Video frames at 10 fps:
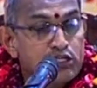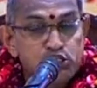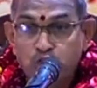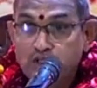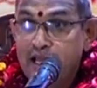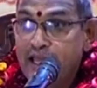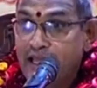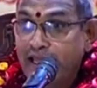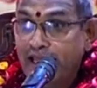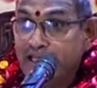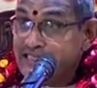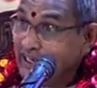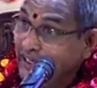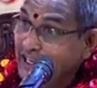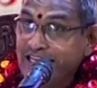శృతిలయలే
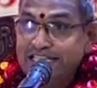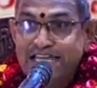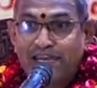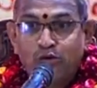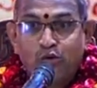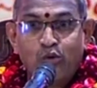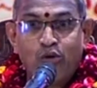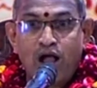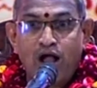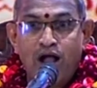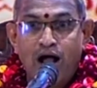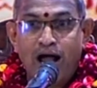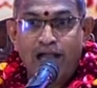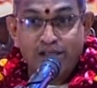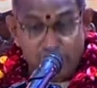జననీ జనకులు కాగా
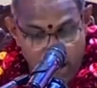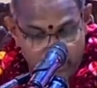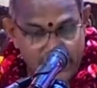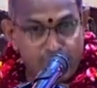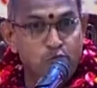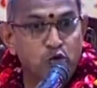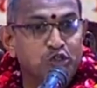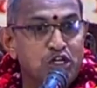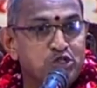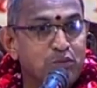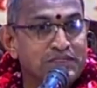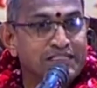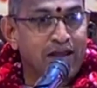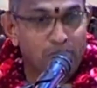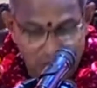అంటే వామదేవమూర్తిని
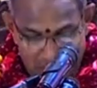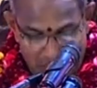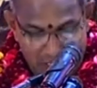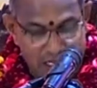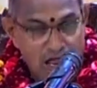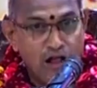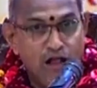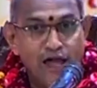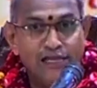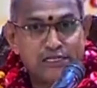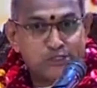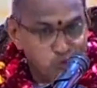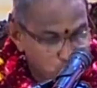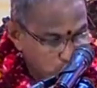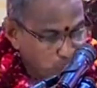చూపిస్తారు ఇలా కాలేసి
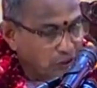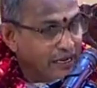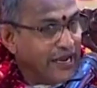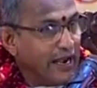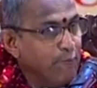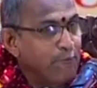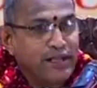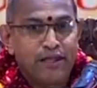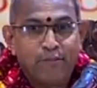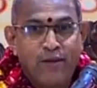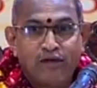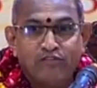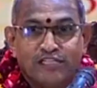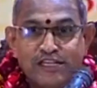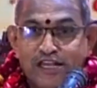కూర్చుంటే ఎడం పక్కన
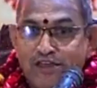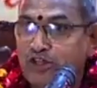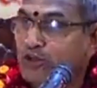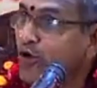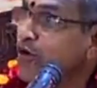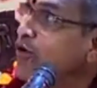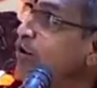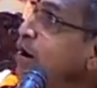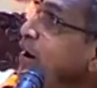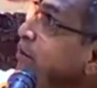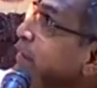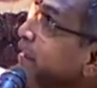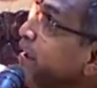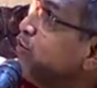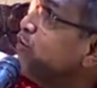పార్వతీదేవితో గోడ మీద
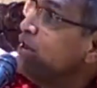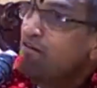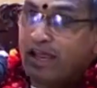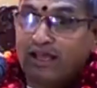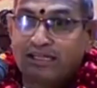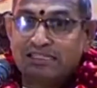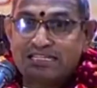గుడి వెనకాతల